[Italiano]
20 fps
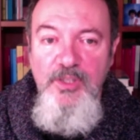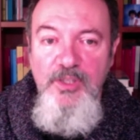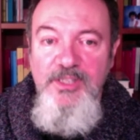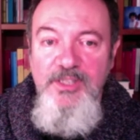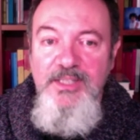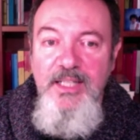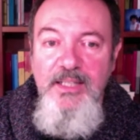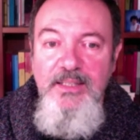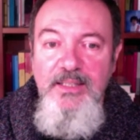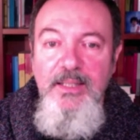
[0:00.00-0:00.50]

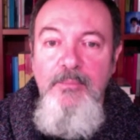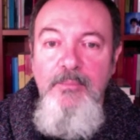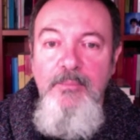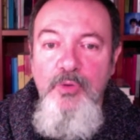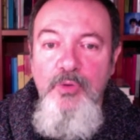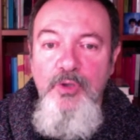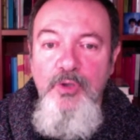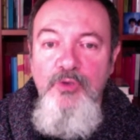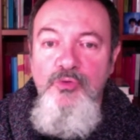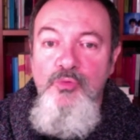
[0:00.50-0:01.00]
stretti a
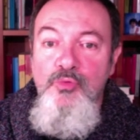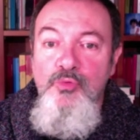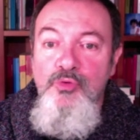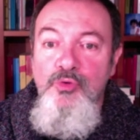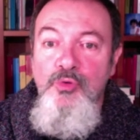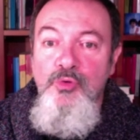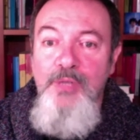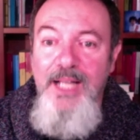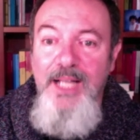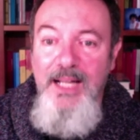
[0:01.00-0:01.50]
mucchio l'un
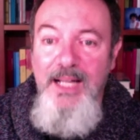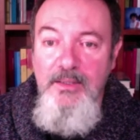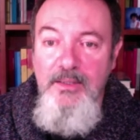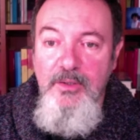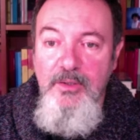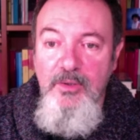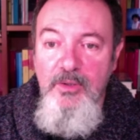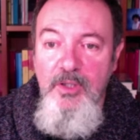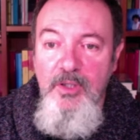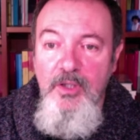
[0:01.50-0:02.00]

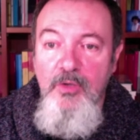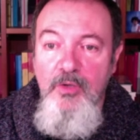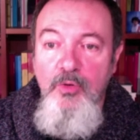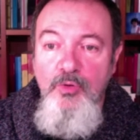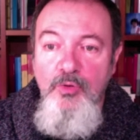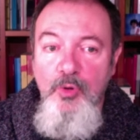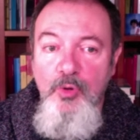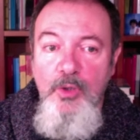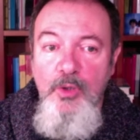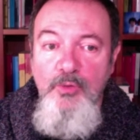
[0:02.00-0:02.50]
sull'altro,
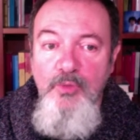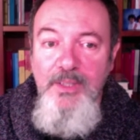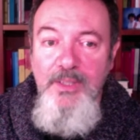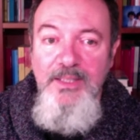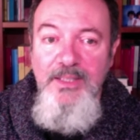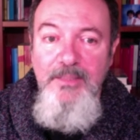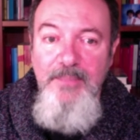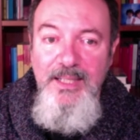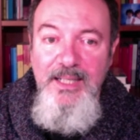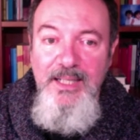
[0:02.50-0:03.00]
contro la duna
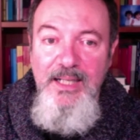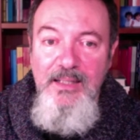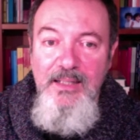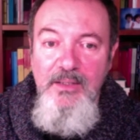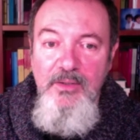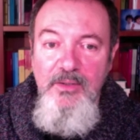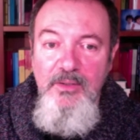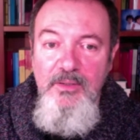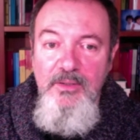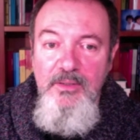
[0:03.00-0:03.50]
del barranco.